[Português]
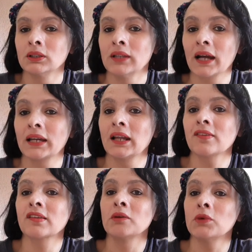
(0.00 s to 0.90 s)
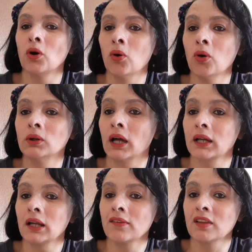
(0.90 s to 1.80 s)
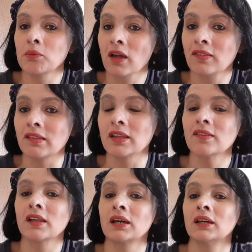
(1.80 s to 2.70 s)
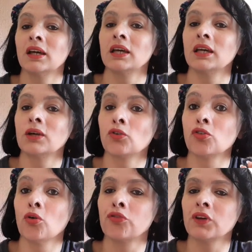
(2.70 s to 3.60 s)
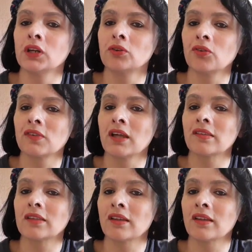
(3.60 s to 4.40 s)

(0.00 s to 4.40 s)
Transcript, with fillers: daqueles que me daqueles que me assistem e os ouvidos desse,